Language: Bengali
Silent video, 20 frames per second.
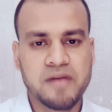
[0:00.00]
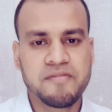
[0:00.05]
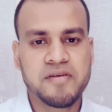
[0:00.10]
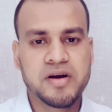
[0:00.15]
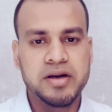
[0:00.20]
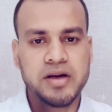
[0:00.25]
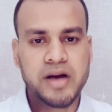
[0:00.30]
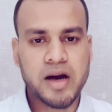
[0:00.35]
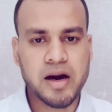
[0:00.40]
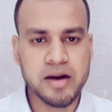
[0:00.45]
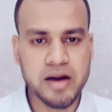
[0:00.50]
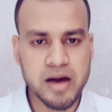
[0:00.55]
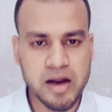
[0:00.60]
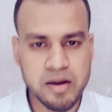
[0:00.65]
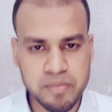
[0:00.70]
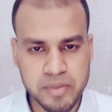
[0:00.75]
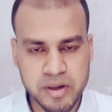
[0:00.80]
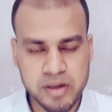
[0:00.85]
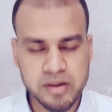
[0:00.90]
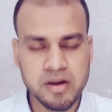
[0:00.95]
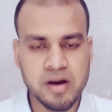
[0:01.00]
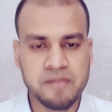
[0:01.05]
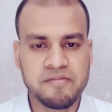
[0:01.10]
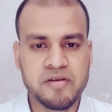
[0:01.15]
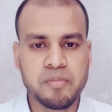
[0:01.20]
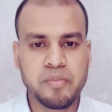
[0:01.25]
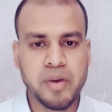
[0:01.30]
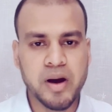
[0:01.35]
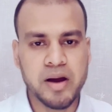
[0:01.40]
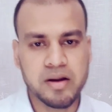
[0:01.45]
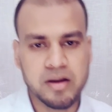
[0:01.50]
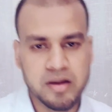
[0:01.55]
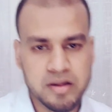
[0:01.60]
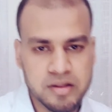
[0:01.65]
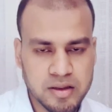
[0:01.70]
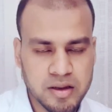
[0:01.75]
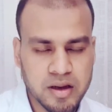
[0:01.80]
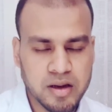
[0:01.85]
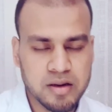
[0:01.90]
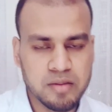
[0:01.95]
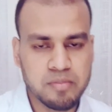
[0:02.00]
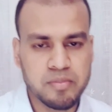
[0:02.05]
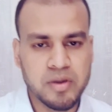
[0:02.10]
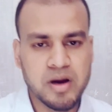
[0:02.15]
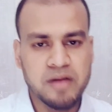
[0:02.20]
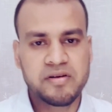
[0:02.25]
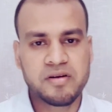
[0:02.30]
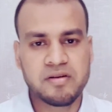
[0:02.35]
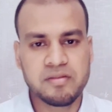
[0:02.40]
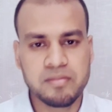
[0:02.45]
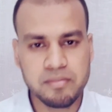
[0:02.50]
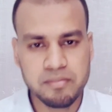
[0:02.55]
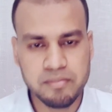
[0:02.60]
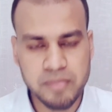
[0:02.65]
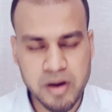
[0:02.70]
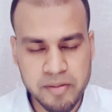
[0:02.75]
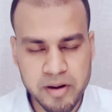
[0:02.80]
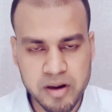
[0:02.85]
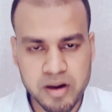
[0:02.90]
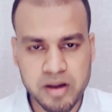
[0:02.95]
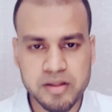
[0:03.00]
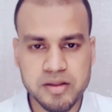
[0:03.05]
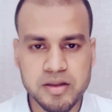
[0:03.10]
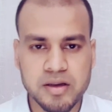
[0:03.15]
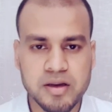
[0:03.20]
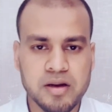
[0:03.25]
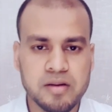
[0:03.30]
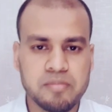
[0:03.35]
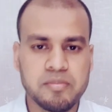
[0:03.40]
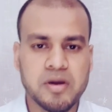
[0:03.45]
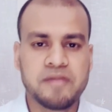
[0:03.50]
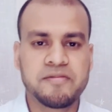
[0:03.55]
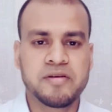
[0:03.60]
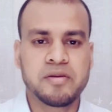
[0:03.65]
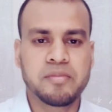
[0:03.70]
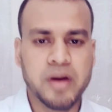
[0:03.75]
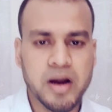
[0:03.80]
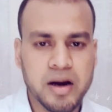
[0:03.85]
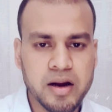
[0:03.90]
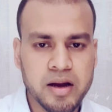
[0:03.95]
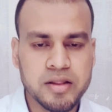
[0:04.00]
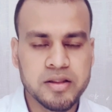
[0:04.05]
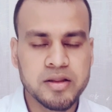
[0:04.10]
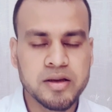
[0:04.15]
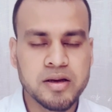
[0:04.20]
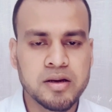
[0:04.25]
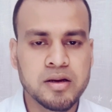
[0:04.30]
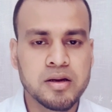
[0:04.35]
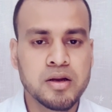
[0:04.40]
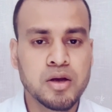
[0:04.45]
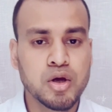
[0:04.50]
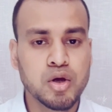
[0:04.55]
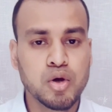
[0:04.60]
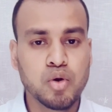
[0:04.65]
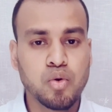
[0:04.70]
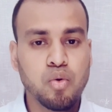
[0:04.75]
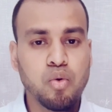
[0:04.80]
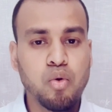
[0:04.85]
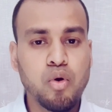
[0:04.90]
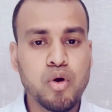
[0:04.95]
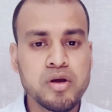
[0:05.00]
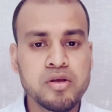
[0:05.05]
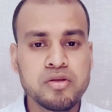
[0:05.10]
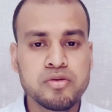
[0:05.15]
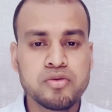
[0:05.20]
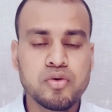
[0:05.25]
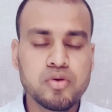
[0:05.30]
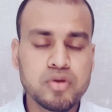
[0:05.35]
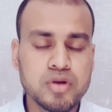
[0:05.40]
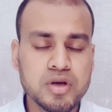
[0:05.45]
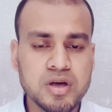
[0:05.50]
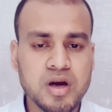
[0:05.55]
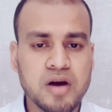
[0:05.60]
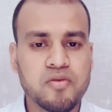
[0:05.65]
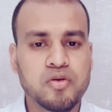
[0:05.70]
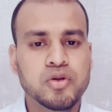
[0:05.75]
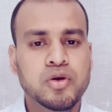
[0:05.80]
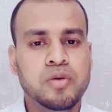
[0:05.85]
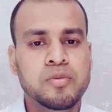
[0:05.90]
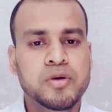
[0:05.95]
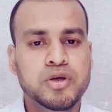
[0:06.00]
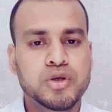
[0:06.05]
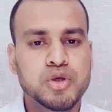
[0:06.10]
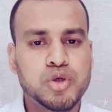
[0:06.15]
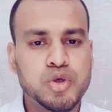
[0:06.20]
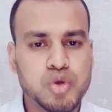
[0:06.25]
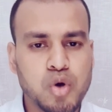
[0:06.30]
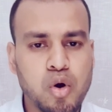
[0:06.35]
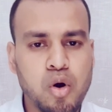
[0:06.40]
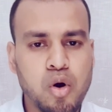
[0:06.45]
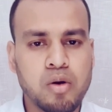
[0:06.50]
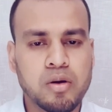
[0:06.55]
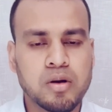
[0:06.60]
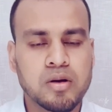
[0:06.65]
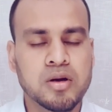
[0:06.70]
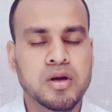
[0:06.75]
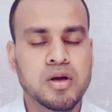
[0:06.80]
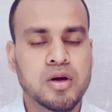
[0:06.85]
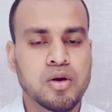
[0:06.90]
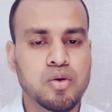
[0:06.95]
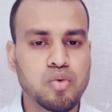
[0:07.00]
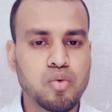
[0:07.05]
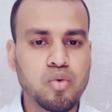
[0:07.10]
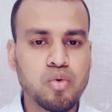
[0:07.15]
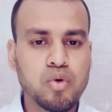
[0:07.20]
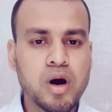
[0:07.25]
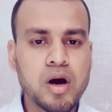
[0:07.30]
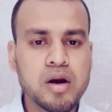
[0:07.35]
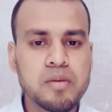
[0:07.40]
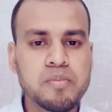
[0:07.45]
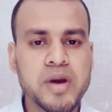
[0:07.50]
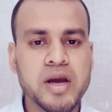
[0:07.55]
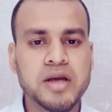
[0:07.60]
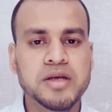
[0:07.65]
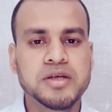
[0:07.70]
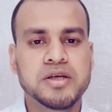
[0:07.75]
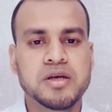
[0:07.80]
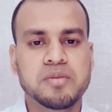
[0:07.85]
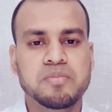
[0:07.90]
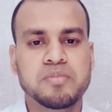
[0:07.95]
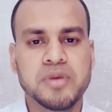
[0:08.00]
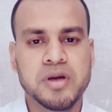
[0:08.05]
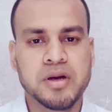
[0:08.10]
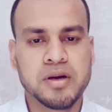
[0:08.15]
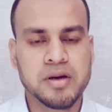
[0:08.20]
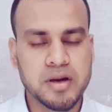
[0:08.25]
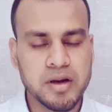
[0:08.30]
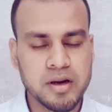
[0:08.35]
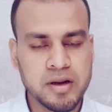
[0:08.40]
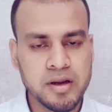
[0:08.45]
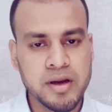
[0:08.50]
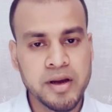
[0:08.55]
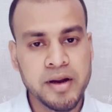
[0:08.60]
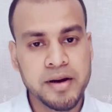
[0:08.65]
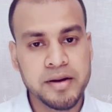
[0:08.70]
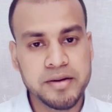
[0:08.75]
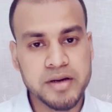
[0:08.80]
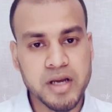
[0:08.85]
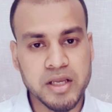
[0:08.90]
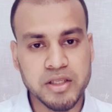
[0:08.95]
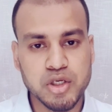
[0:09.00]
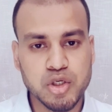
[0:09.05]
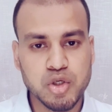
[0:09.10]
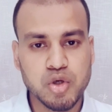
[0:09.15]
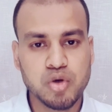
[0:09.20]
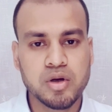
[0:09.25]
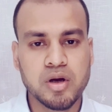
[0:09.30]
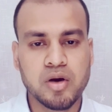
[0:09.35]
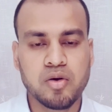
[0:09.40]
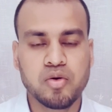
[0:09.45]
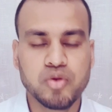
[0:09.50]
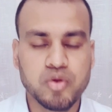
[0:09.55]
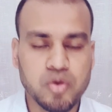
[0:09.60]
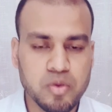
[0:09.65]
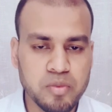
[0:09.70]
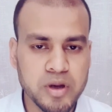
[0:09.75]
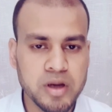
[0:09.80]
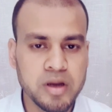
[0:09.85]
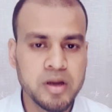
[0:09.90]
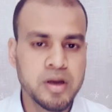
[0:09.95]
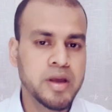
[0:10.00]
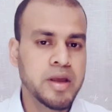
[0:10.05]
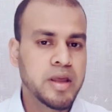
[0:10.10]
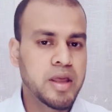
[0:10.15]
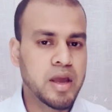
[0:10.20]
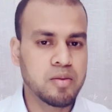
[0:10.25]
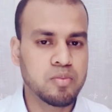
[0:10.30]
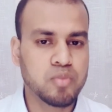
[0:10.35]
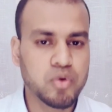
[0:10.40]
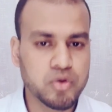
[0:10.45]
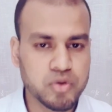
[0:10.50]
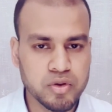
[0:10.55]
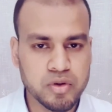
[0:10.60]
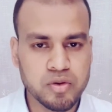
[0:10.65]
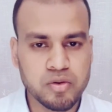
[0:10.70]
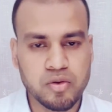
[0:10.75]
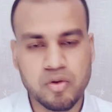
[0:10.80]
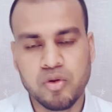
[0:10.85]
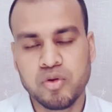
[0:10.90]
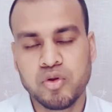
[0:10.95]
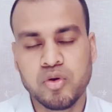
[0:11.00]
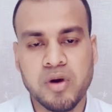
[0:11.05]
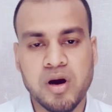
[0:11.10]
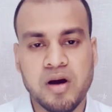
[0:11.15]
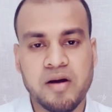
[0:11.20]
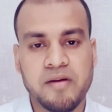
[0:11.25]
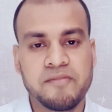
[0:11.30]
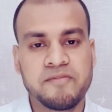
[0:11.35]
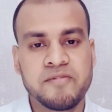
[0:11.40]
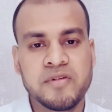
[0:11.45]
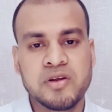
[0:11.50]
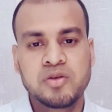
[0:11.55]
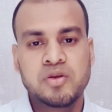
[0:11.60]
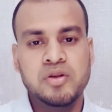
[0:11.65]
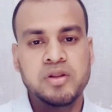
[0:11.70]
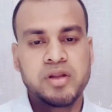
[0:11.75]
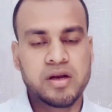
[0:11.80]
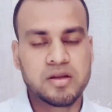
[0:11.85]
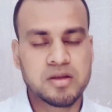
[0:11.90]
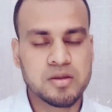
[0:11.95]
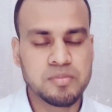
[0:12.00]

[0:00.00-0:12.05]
বিশে যারা জানুয়ারি থেকে যারা পাত্রিতাই বা ওপেন করছেন তাদের ক্ষেত্রে তো এই ক্যালকুলেশনটা আপনার কাজ করবে না কারণ আপনার তো এক বছর পূর্বে আপনার হিসাবটা শ করতে পারবেন না যে দু হাজার উনিশে আপনি কত ফাতুরা কাটছেন তো সেই ক্ষেত্রে